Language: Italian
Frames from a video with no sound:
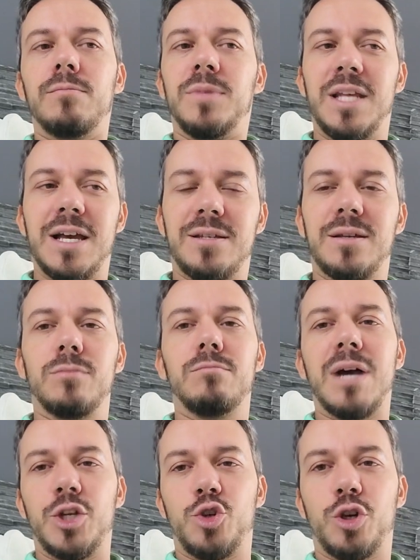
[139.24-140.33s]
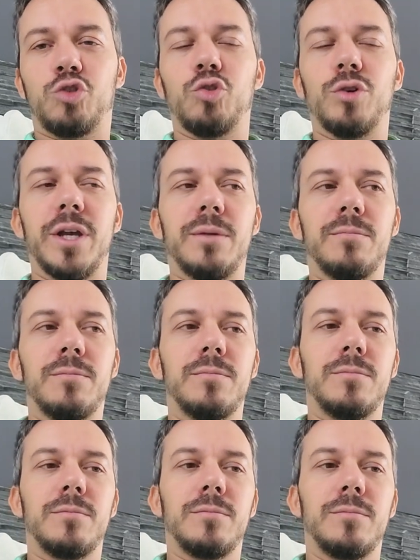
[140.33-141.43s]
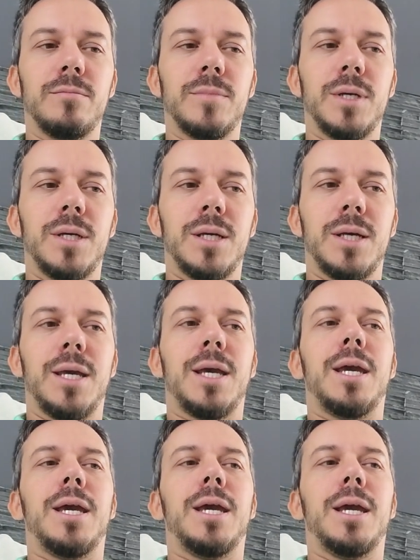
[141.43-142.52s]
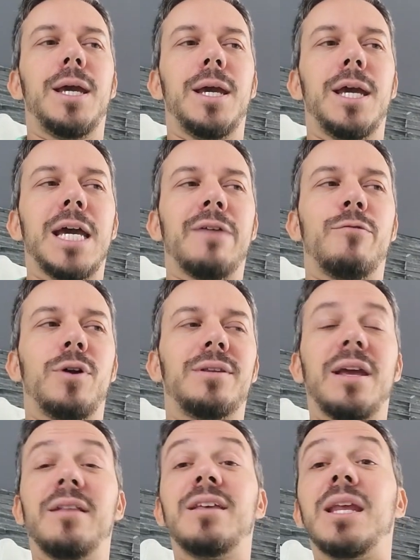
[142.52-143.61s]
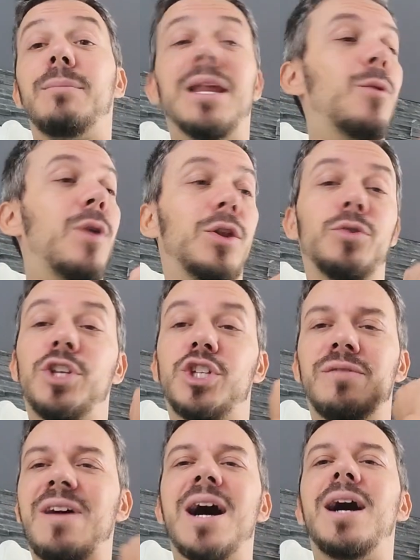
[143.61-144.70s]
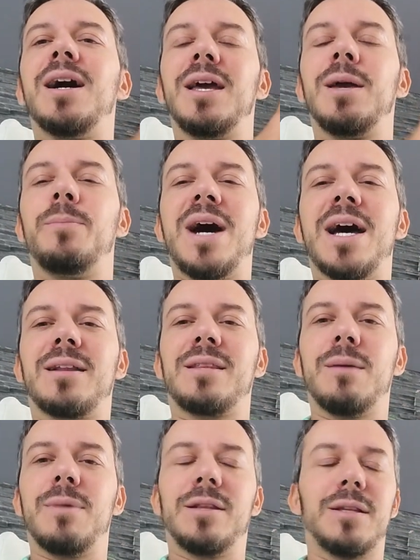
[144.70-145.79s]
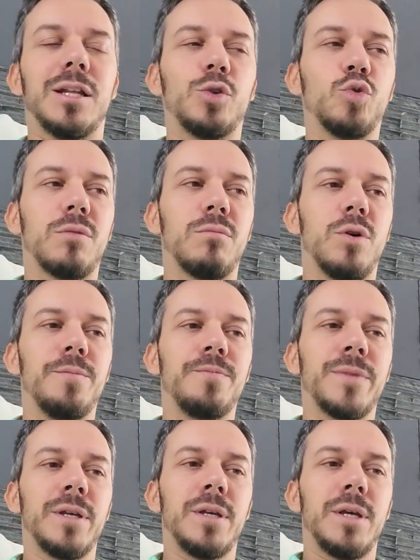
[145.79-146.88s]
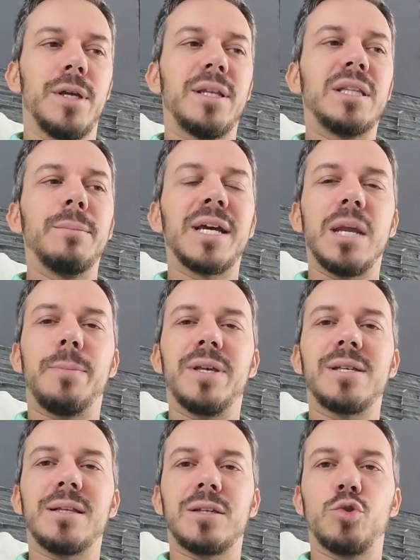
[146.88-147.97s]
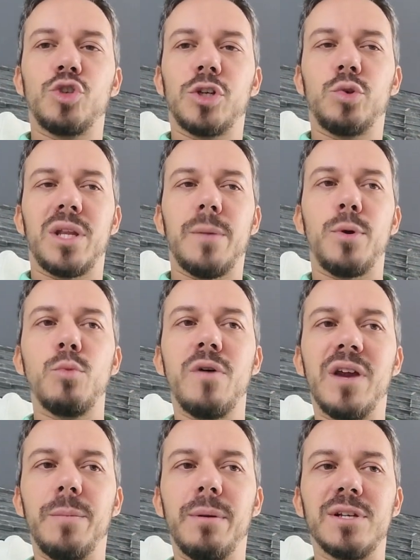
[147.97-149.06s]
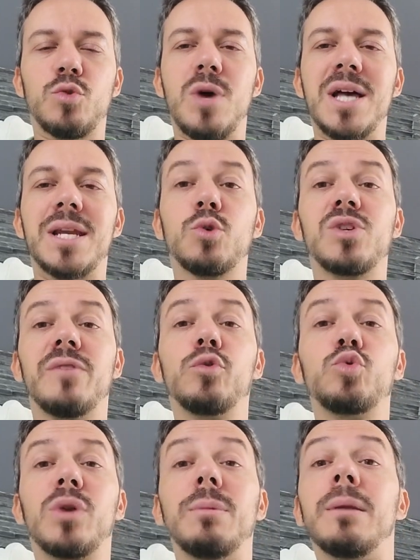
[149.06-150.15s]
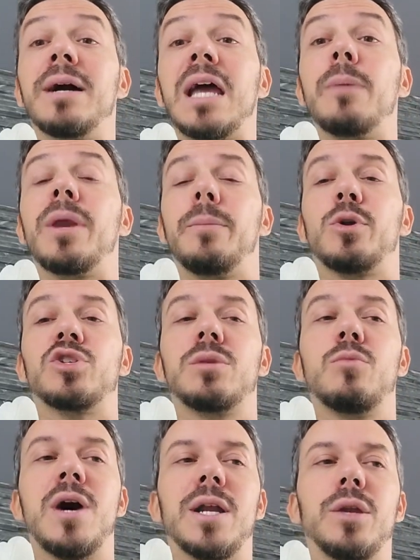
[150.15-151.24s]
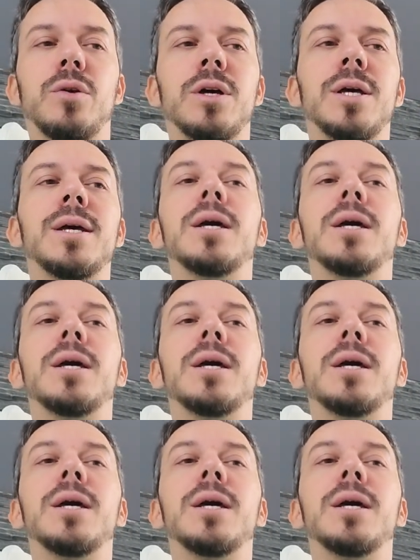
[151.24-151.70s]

di essere un bel giocatore e a volte è intenibile quando dice va e parte e mette il turbo. Ditemi che ne pensate se è un giocatore da promuovere in prima squadra o se è futuribile magari per il prossimo anno.